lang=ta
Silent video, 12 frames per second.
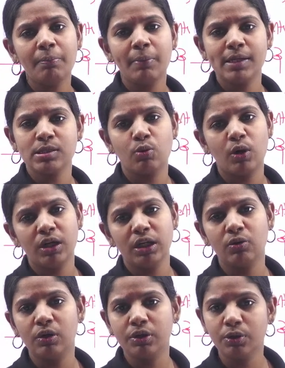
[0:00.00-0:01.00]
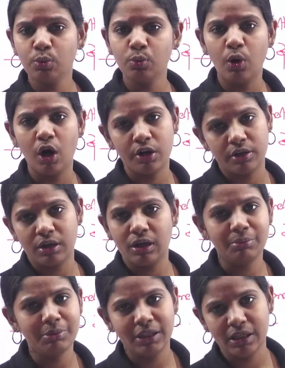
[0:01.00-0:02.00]
ப்ளஸ் ஒன் ஈக்குவல் டு வாட்
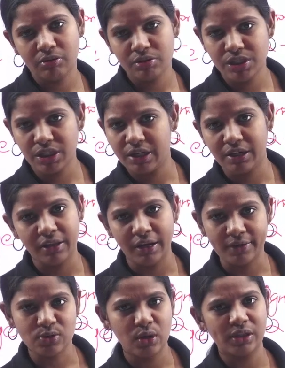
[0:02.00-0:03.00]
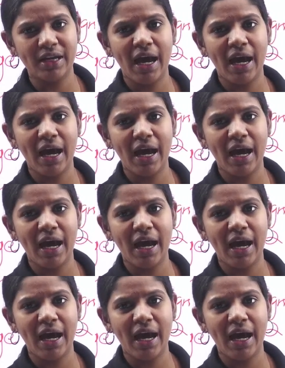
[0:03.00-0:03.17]
அப்படின்ற கொஷின் கேட்டிருந்தாங்க ஸோ அது